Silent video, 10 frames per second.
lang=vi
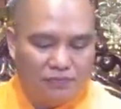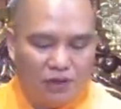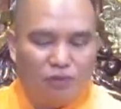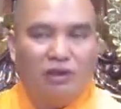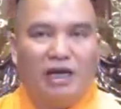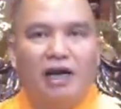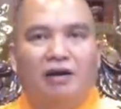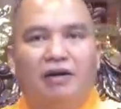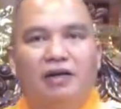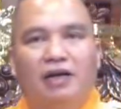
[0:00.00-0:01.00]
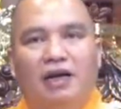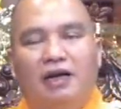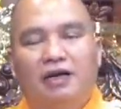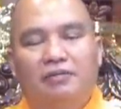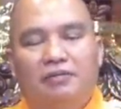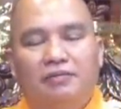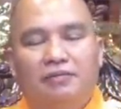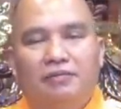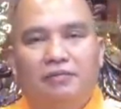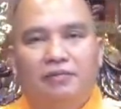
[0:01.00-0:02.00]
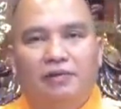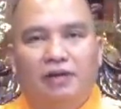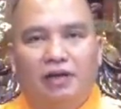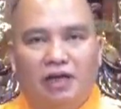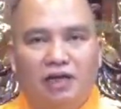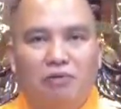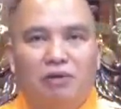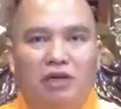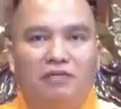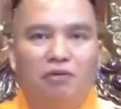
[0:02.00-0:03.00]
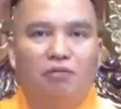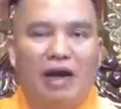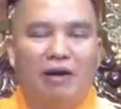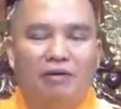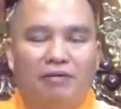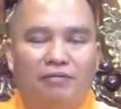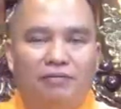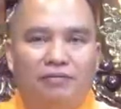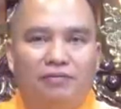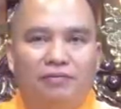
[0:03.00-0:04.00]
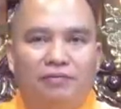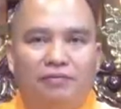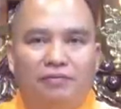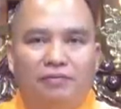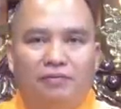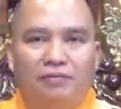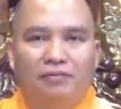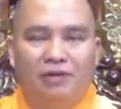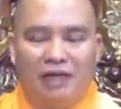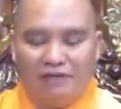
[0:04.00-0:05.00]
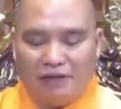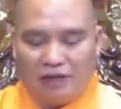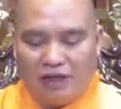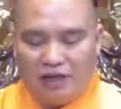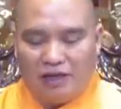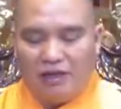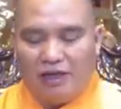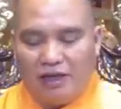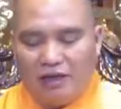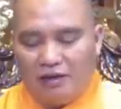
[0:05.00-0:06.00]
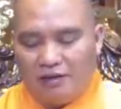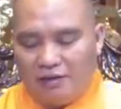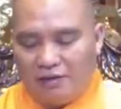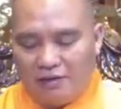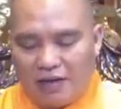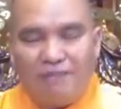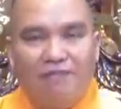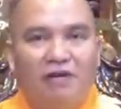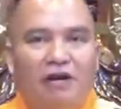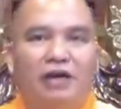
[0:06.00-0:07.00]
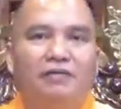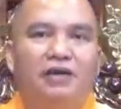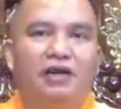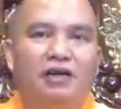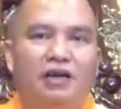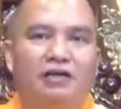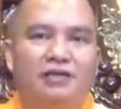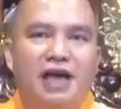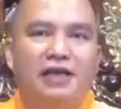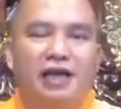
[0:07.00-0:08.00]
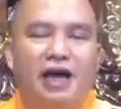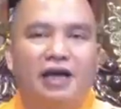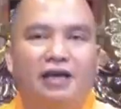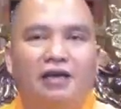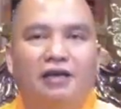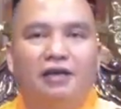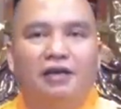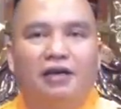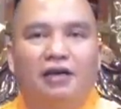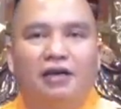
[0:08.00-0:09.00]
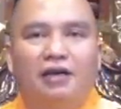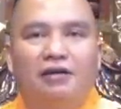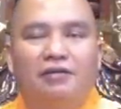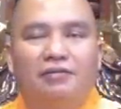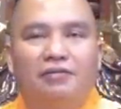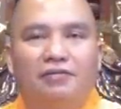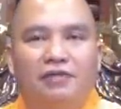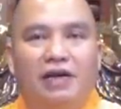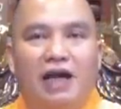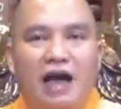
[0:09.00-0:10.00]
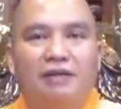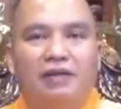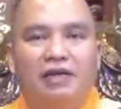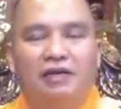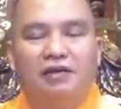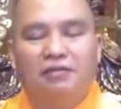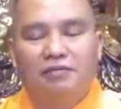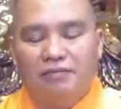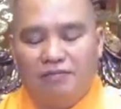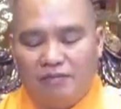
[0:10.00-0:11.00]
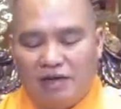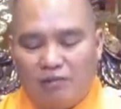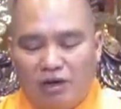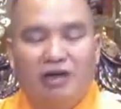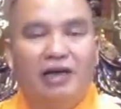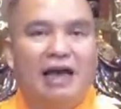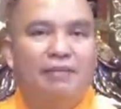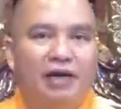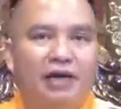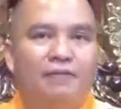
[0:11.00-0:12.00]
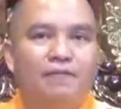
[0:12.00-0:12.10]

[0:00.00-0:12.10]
chúng ta gọi là lấy công đức phúc báo lấy việc thiện nó để đắp vào cái việc à, sai trái à, việc ác mà mà mọi người làm ấy